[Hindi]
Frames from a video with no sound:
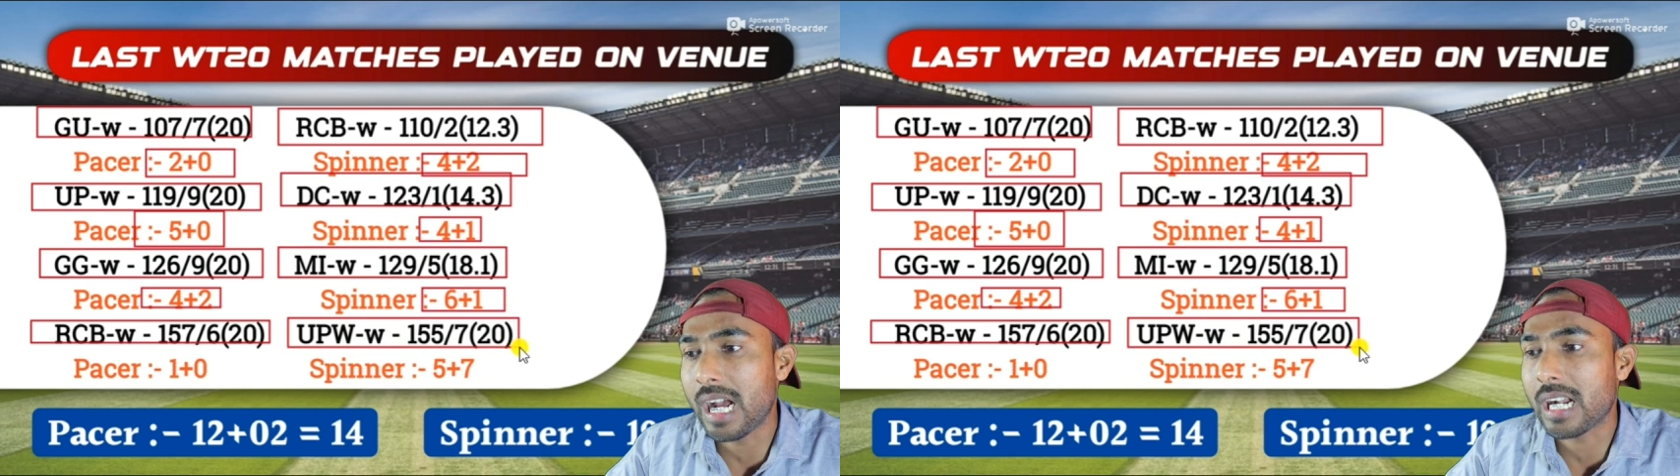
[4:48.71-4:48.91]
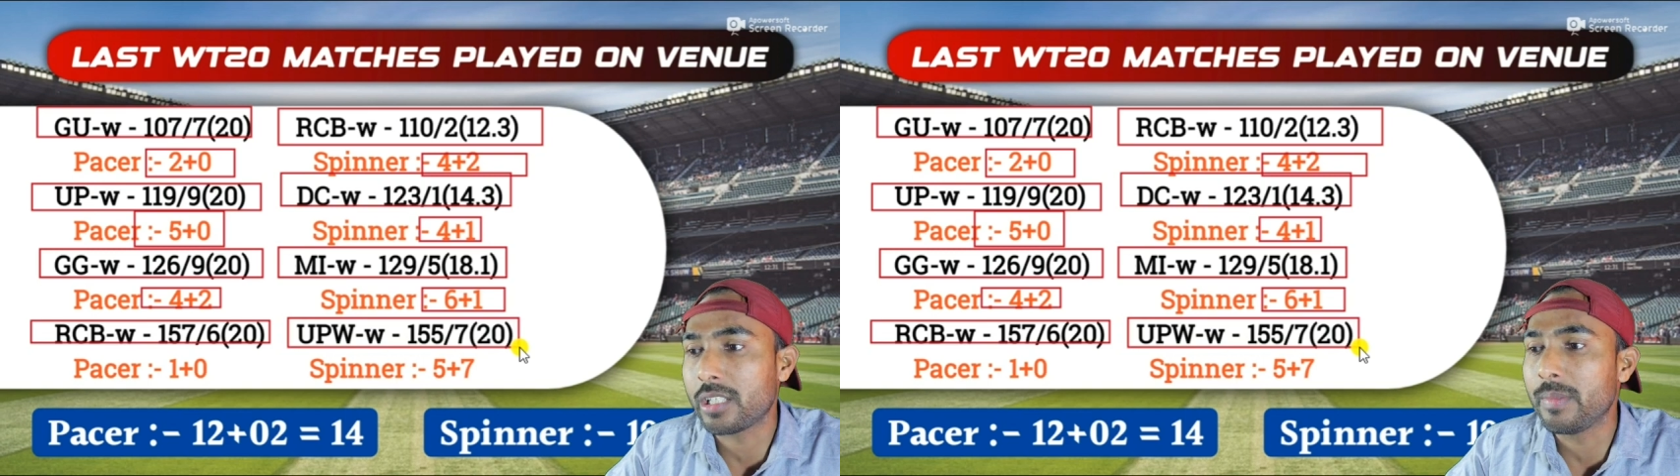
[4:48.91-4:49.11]

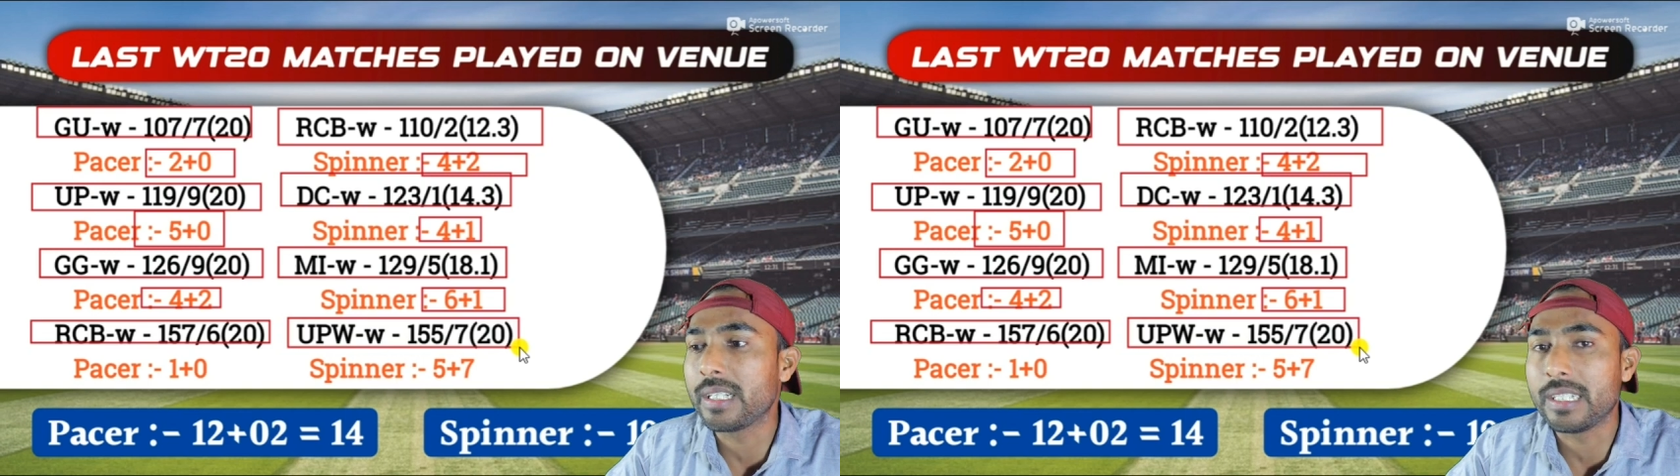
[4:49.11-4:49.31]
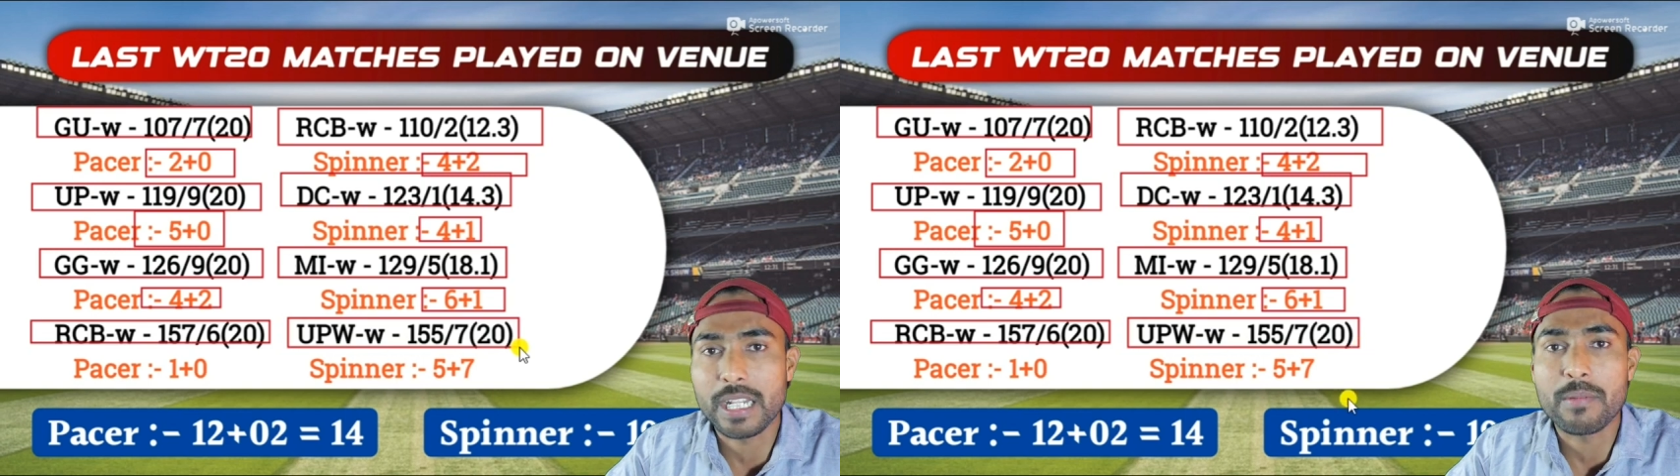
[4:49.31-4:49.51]
लिया आर
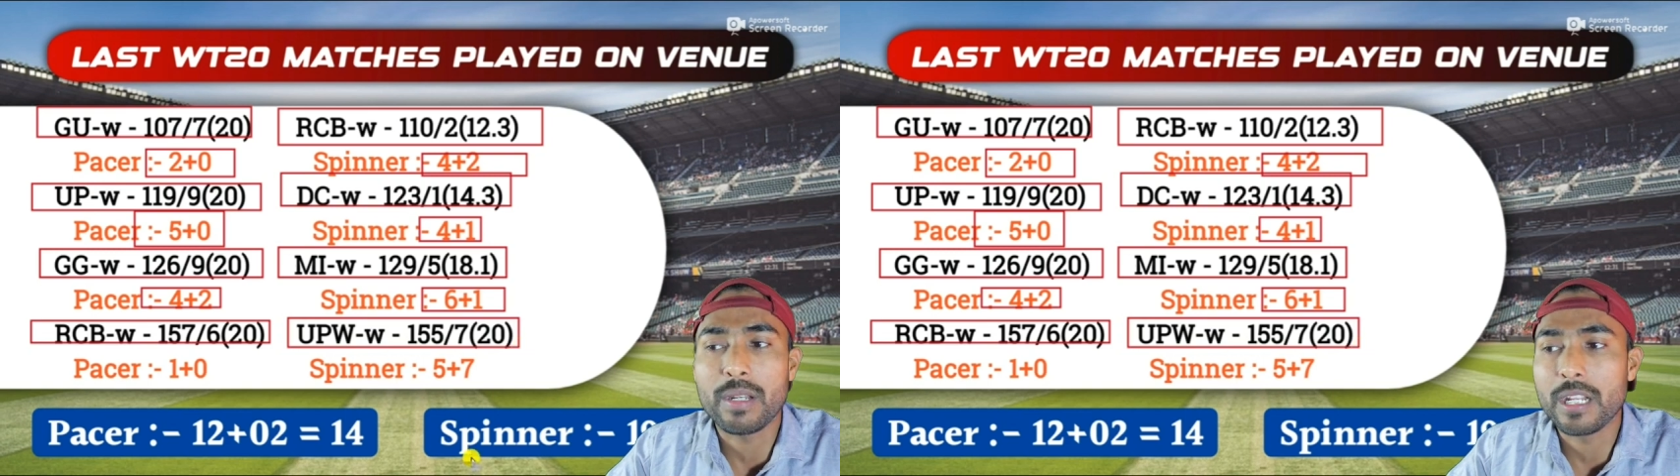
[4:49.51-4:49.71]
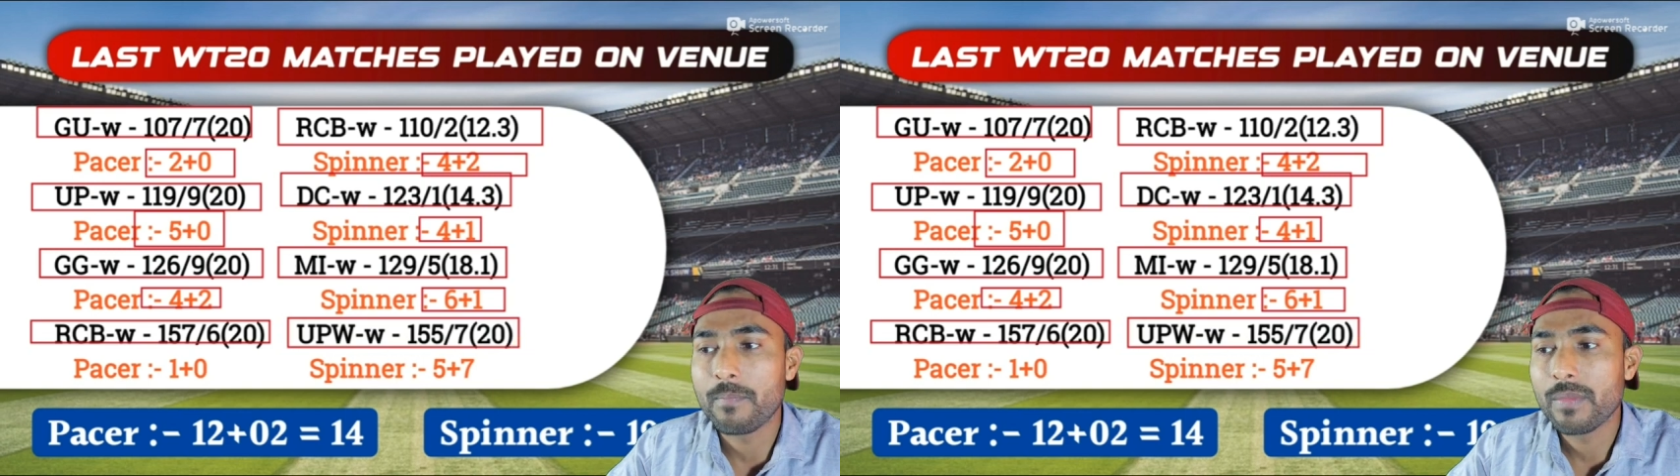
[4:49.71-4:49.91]
की
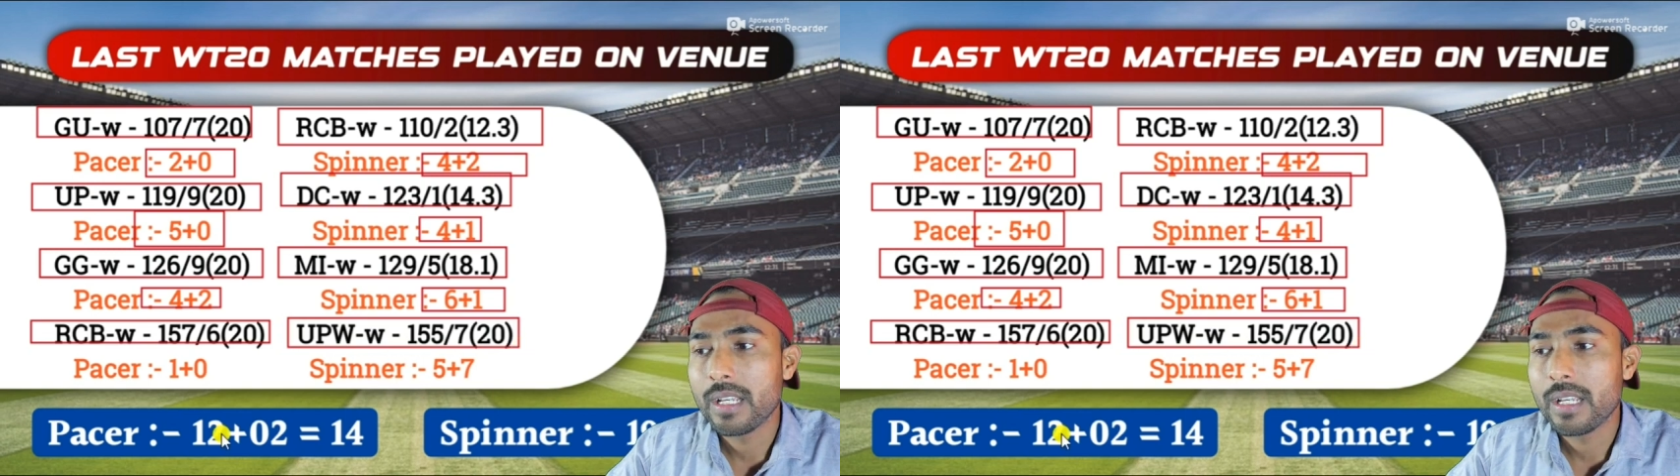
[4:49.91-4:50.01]
टीम ने